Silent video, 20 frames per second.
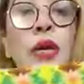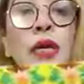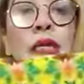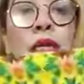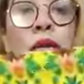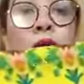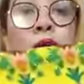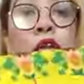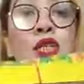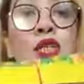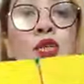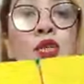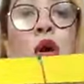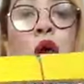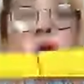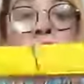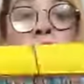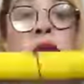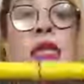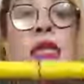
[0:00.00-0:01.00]
ওয়েতে কিছু
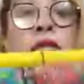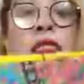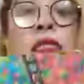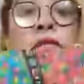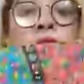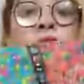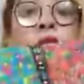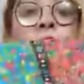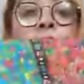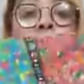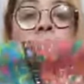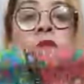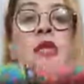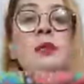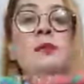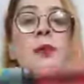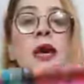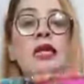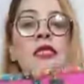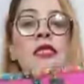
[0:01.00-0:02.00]
ডিজিটাল
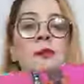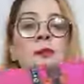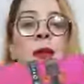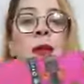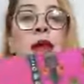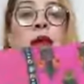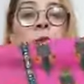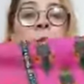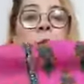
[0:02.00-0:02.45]
প্রিন্ট পাচ্ছি ব্যাক